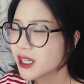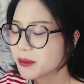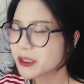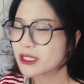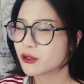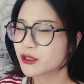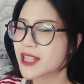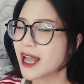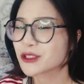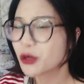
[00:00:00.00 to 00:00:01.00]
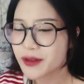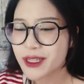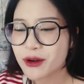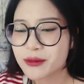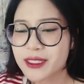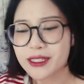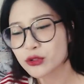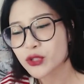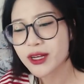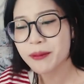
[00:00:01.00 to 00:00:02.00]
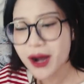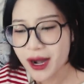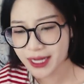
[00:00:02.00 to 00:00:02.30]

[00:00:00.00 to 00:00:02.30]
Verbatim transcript: mình đừng có giả dối với nhau làm gì đầu xuân năm mới